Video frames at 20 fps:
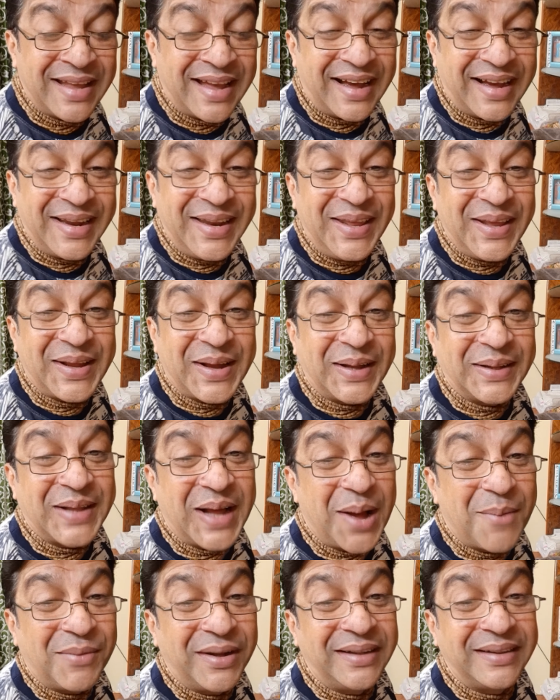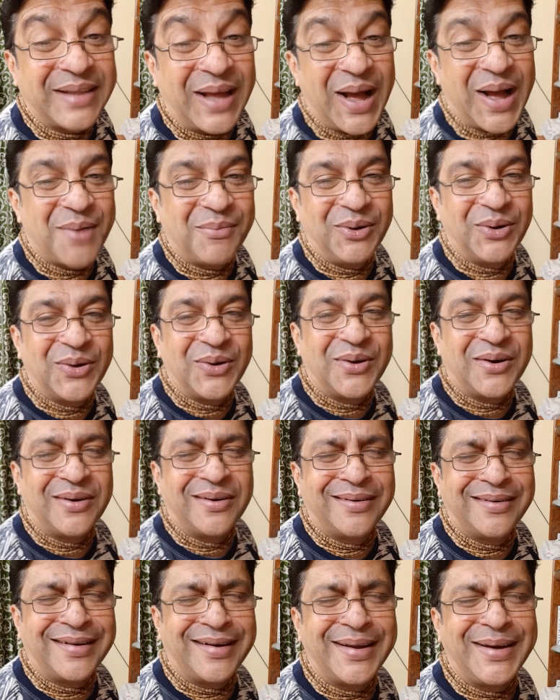हरि का दामन थाम लो
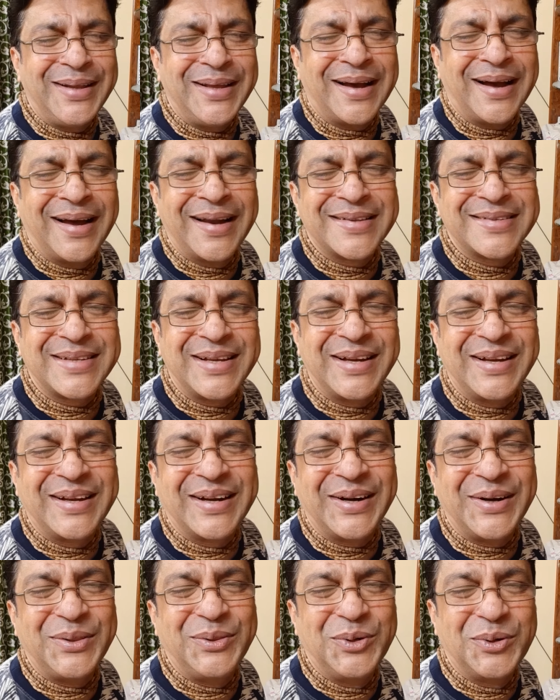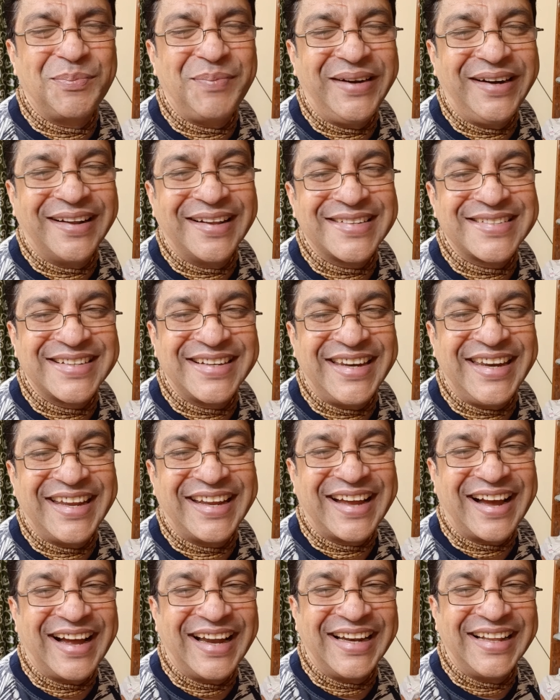हरि हर संकट दुख पीड़ा से
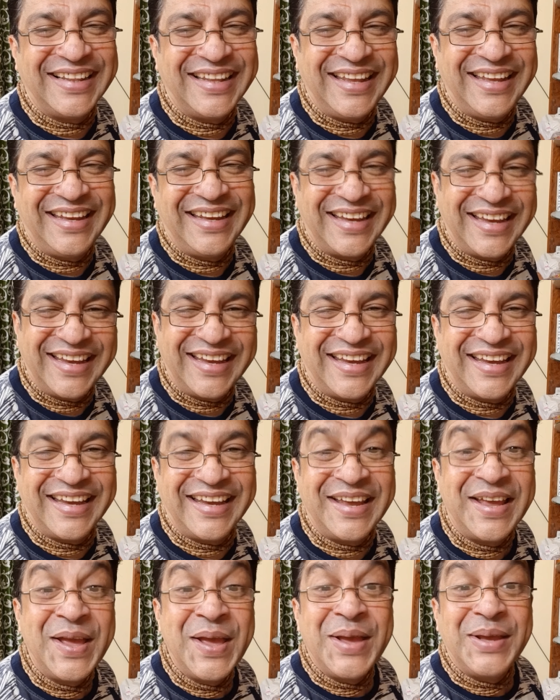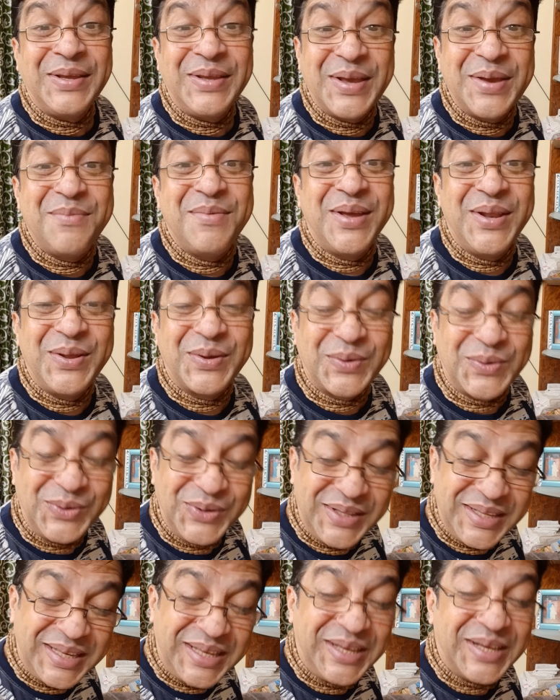निकाल देंगे ये मेरी
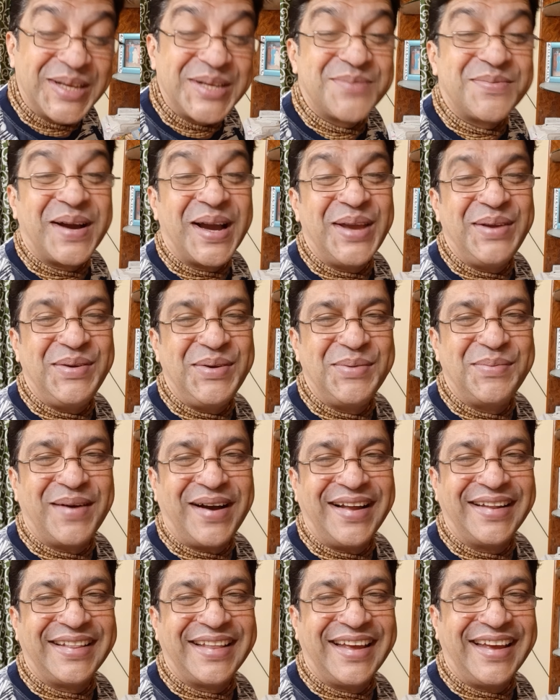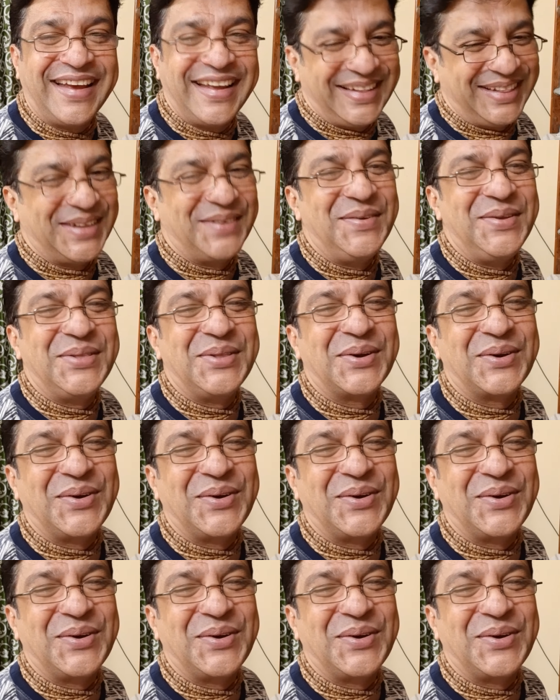खुद की अजमाई हुई बात है तभी तो